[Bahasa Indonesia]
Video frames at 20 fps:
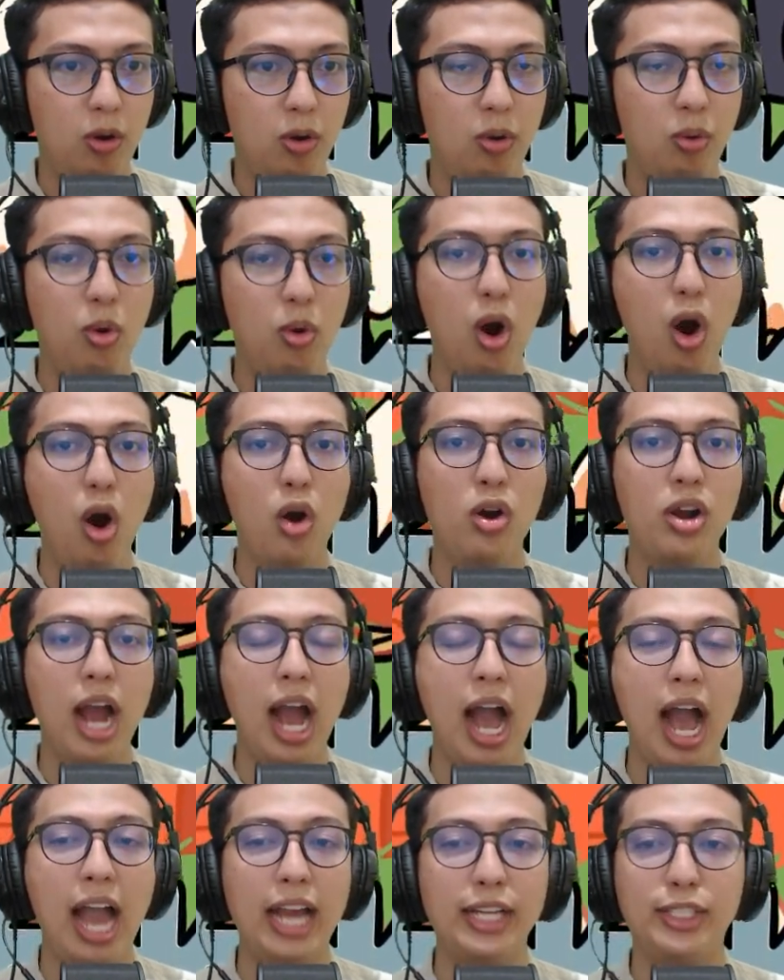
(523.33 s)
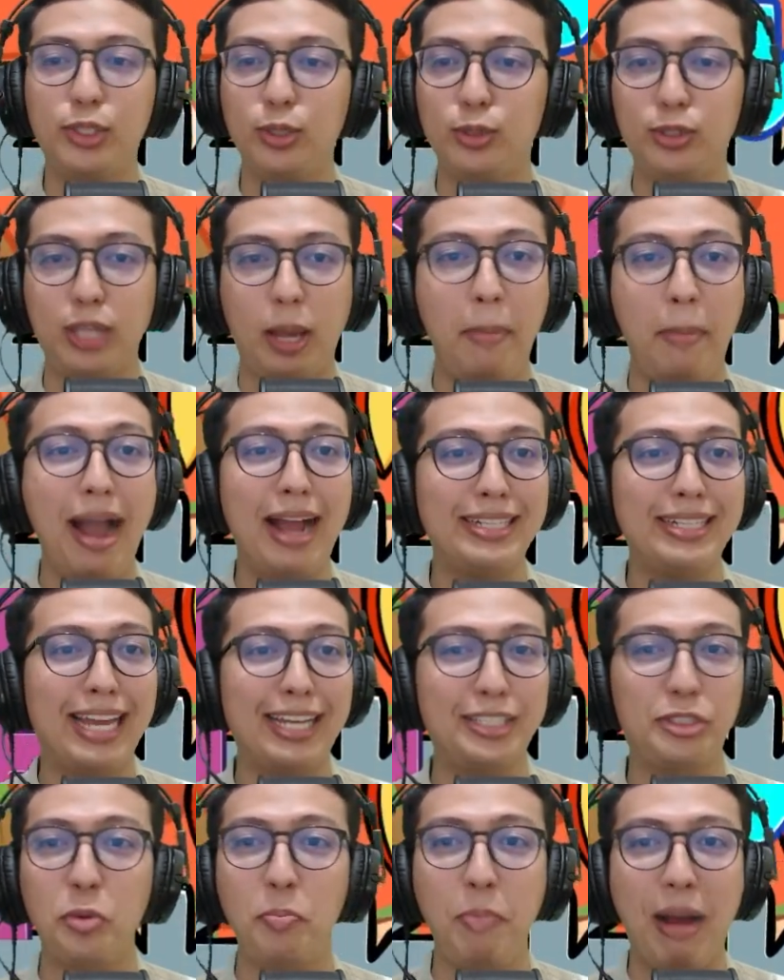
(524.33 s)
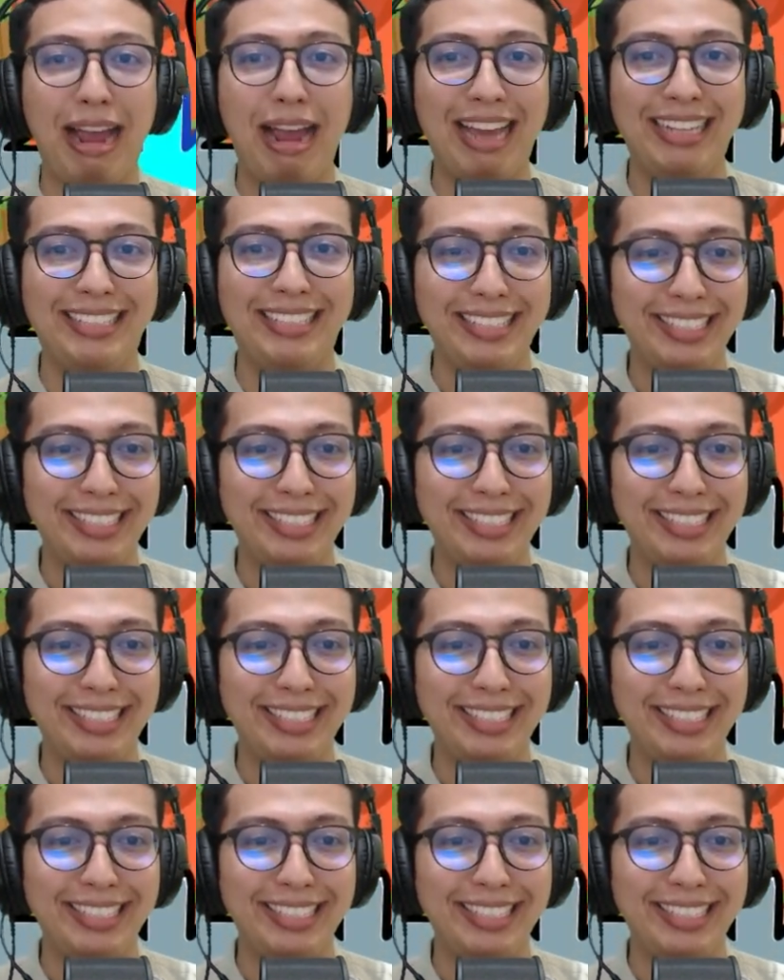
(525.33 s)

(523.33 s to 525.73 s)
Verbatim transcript: Wow guys, susah banget kayak sumpah guys.